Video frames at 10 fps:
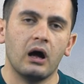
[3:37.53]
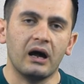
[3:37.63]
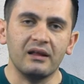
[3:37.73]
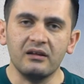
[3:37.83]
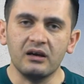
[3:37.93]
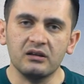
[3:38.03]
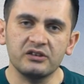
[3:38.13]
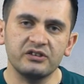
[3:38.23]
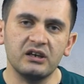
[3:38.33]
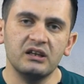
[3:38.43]
Aradan
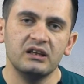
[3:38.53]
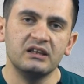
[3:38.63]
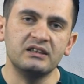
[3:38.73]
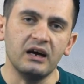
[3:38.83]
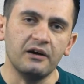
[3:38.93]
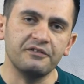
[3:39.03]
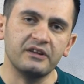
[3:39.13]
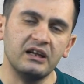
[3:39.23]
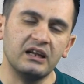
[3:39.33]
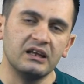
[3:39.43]
arkadaşlar 2
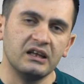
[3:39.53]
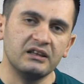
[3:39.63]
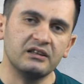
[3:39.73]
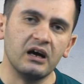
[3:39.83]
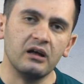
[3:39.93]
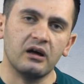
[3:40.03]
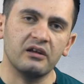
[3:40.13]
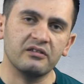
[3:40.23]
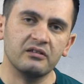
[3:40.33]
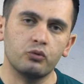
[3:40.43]
hafta ile 2 ay
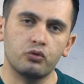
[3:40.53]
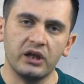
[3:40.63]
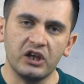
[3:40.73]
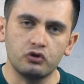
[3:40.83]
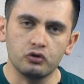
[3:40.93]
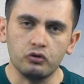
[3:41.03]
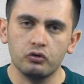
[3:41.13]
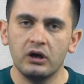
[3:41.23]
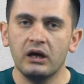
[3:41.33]
arasında bir süre geçiyor.